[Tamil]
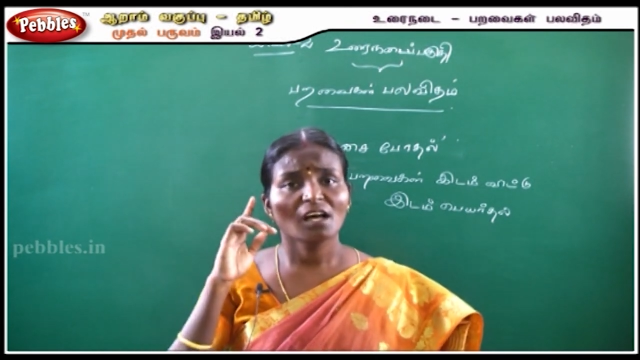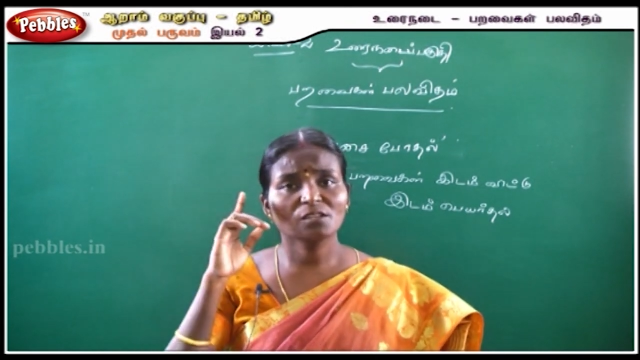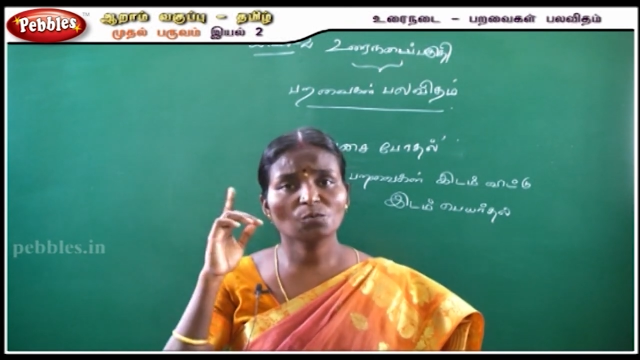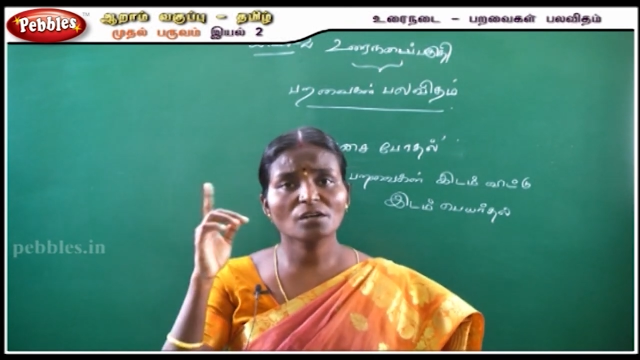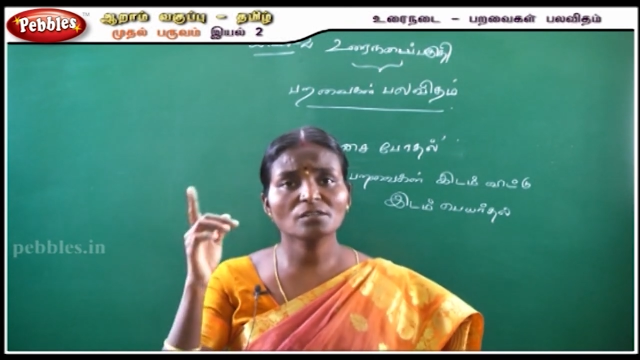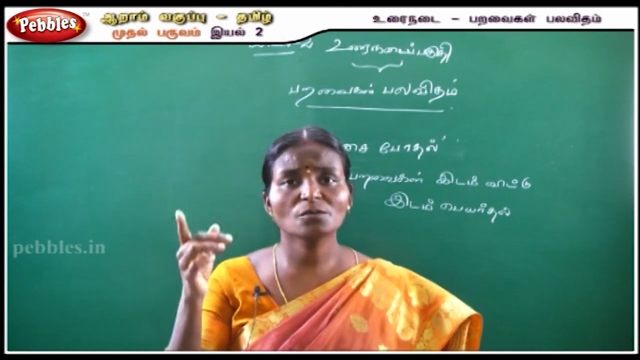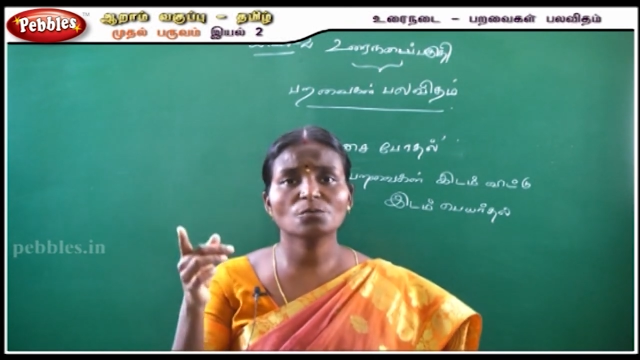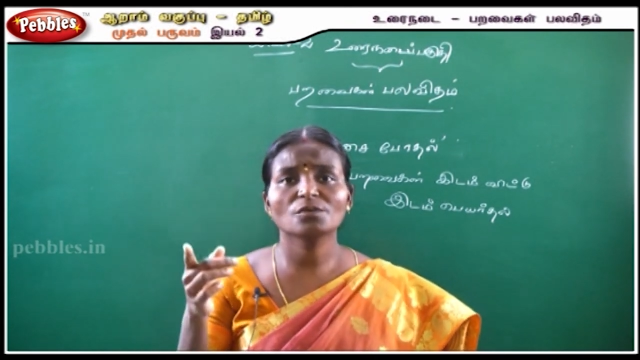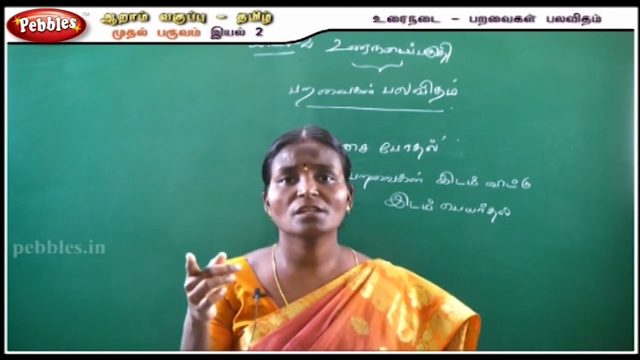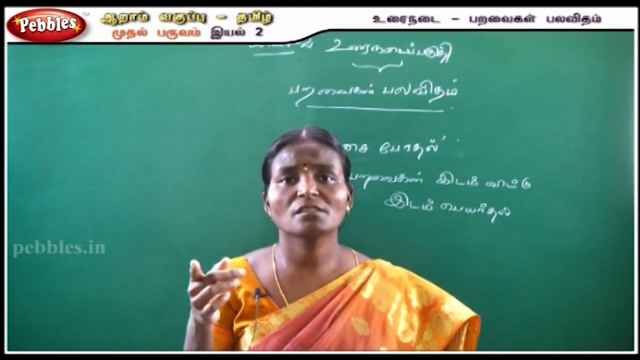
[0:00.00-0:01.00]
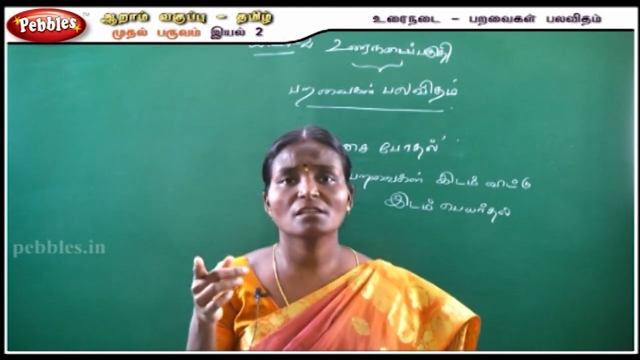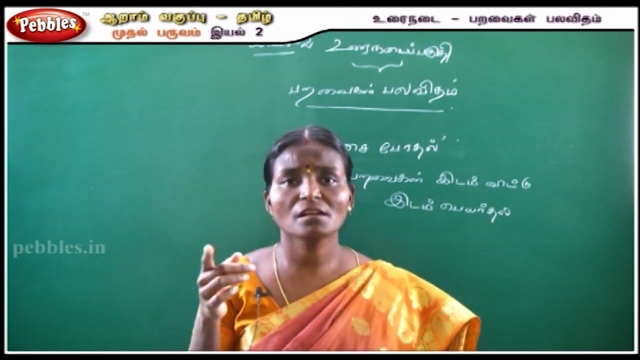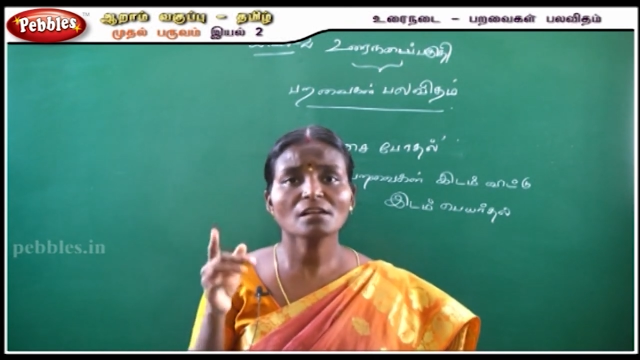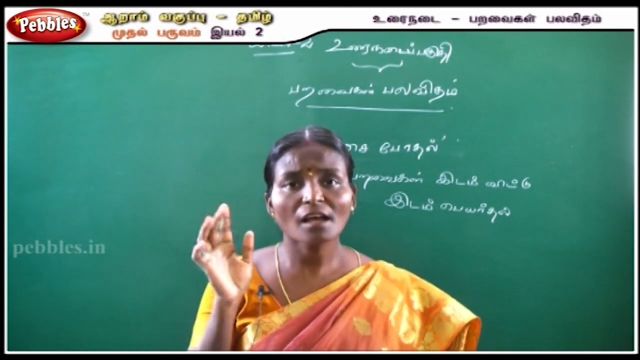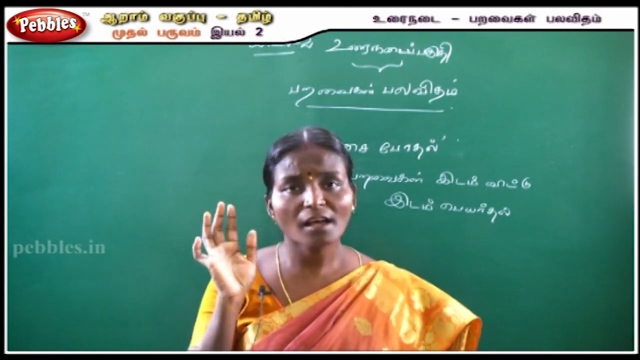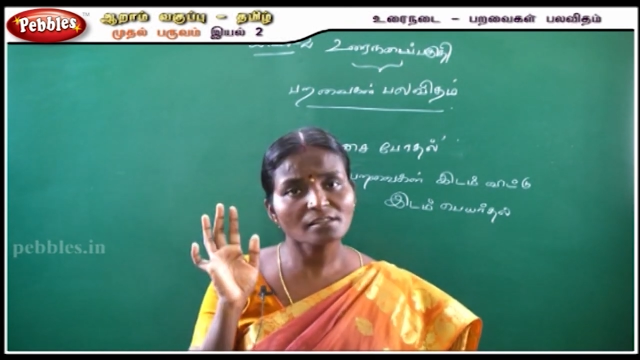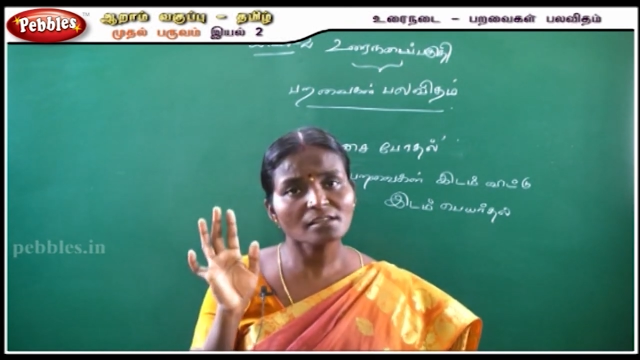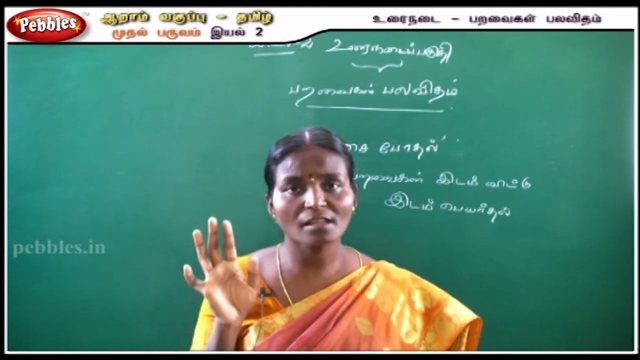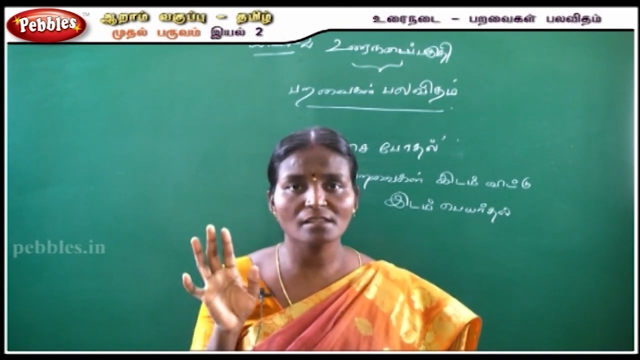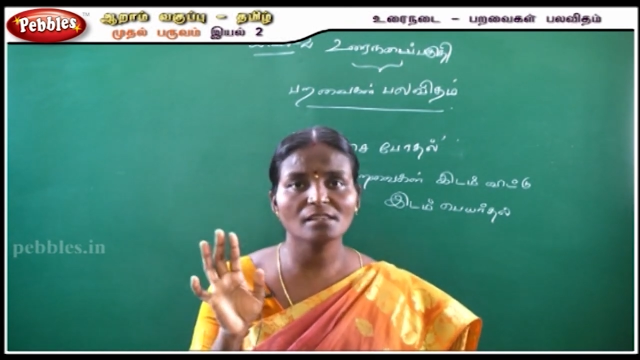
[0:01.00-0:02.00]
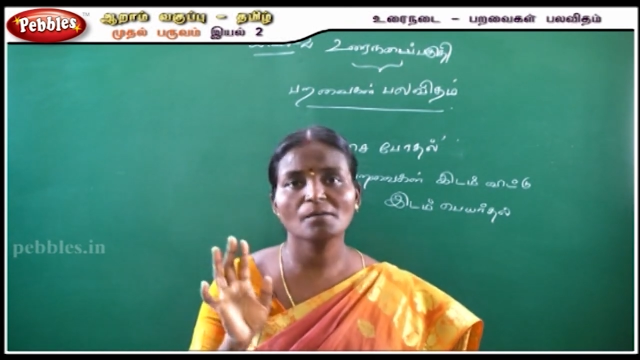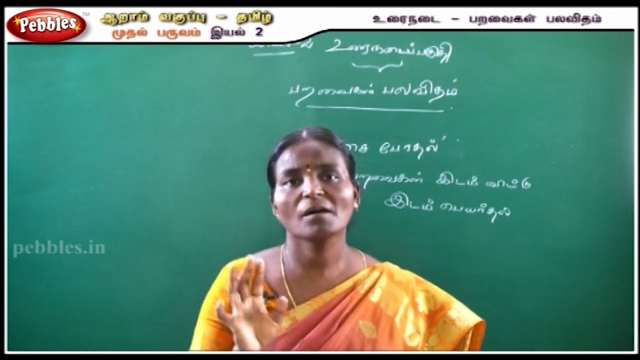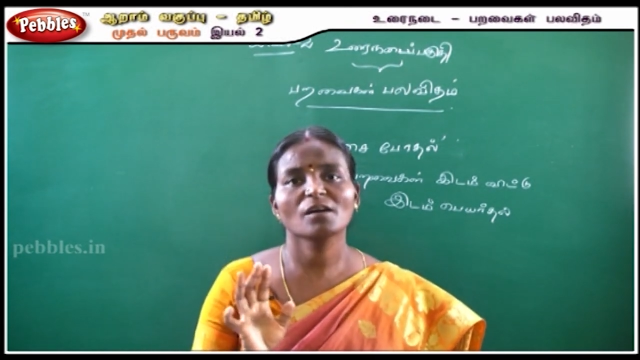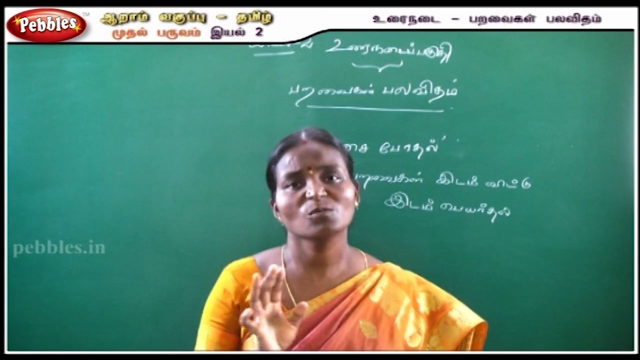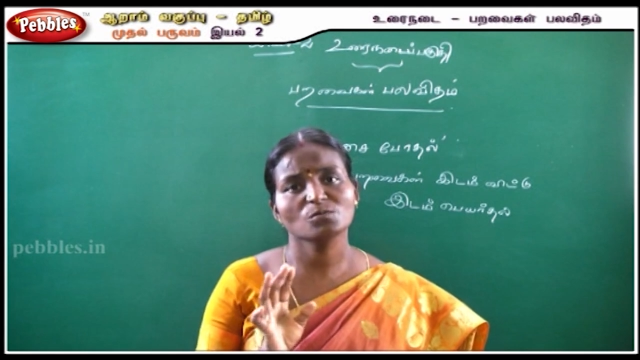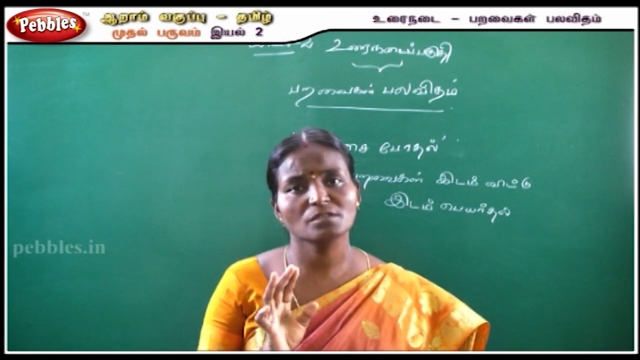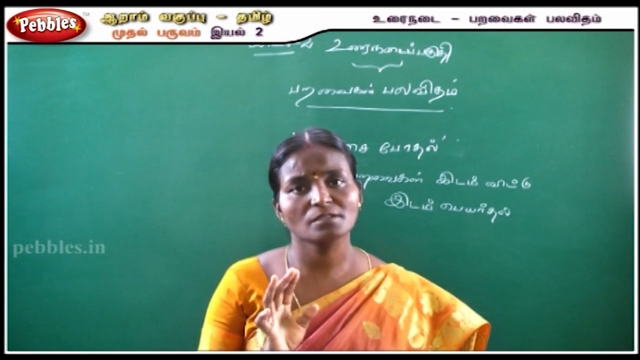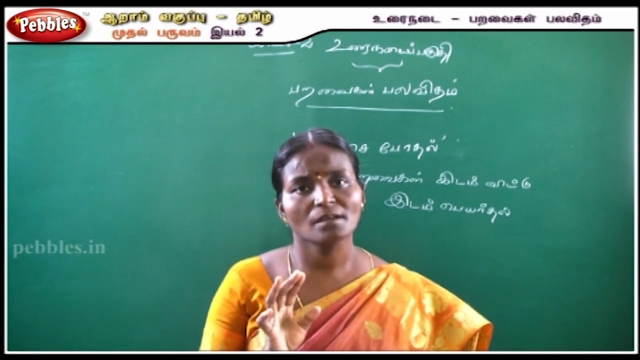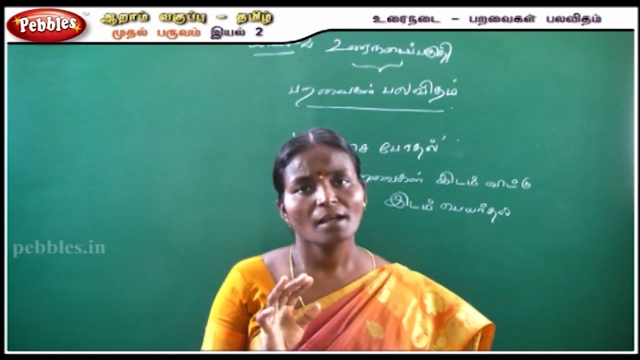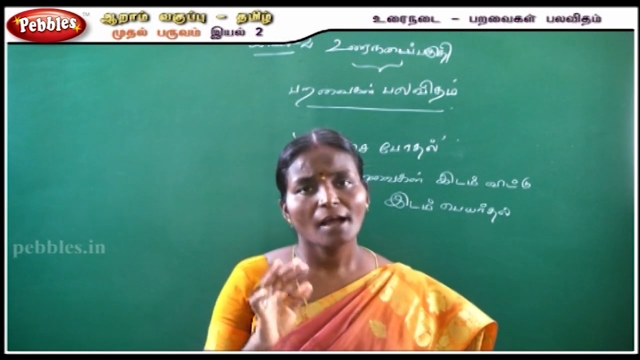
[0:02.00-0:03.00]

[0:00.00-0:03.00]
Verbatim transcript: அந்த உணர்த்தக்கூடிய திறன் அதுக்கு அதீதமாக உண்டு